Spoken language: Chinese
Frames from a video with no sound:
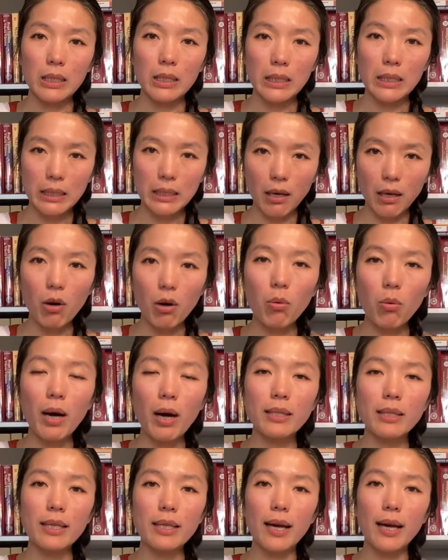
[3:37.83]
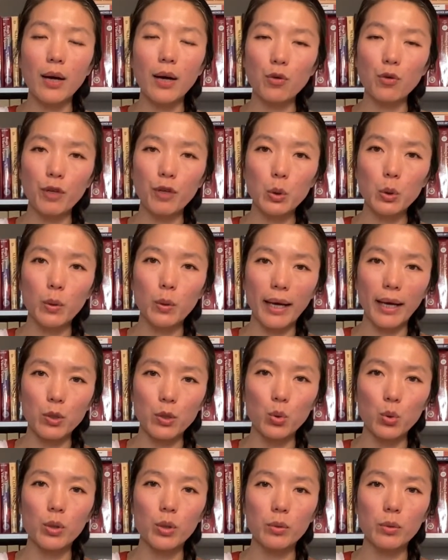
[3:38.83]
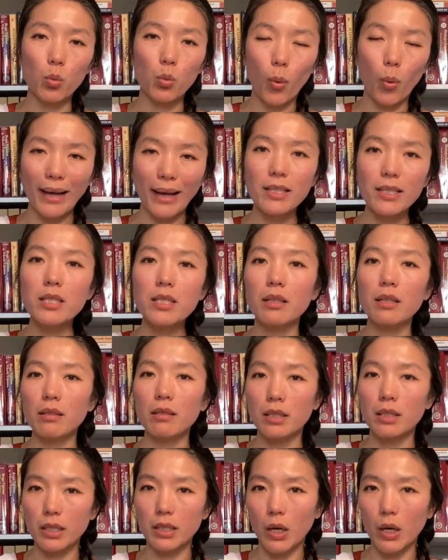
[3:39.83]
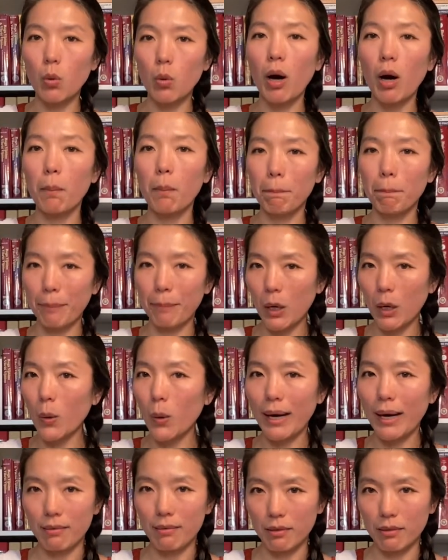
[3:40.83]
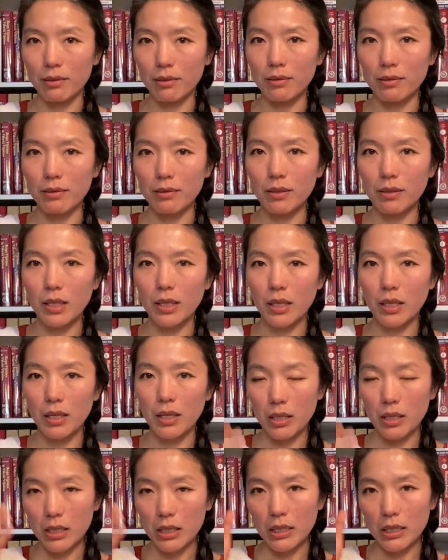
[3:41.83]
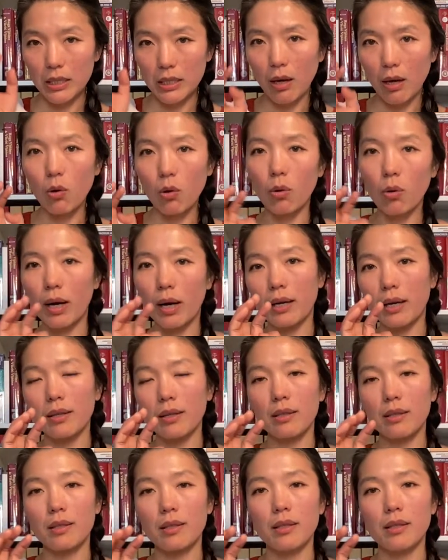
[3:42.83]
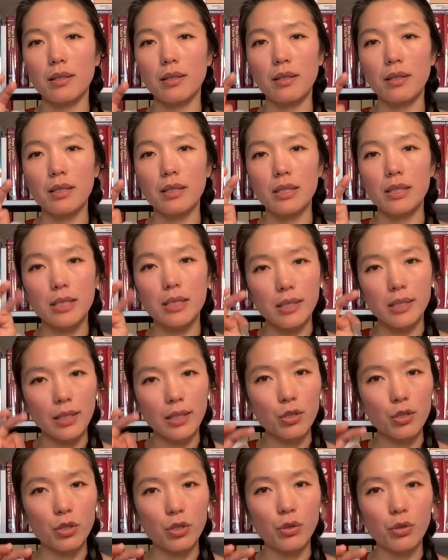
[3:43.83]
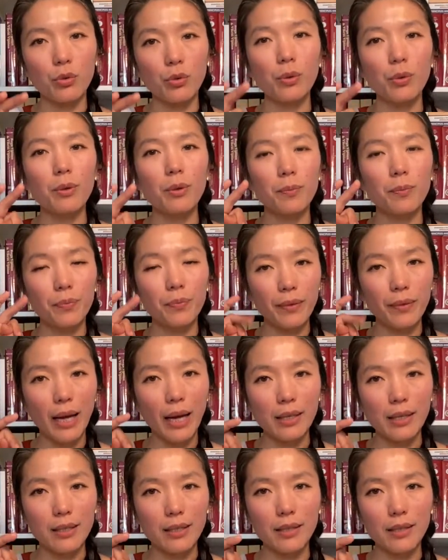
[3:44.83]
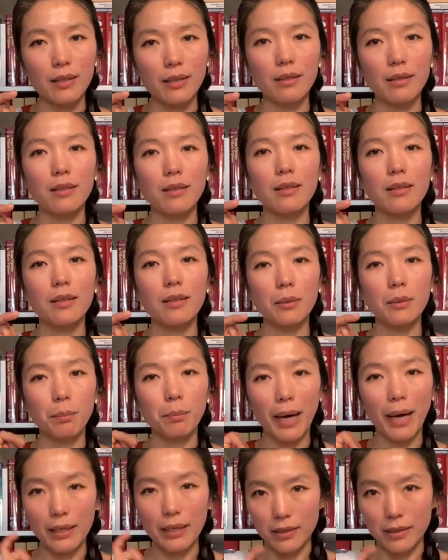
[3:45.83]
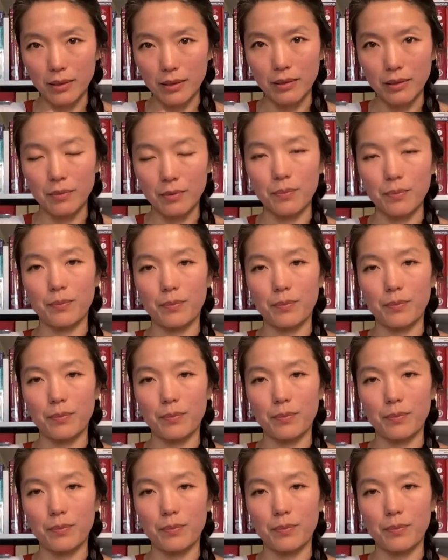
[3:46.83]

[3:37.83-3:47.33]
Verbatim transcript: 消化在阿育吠陀来说，完整的消化包含了消化、吸收、代谢跟排泄。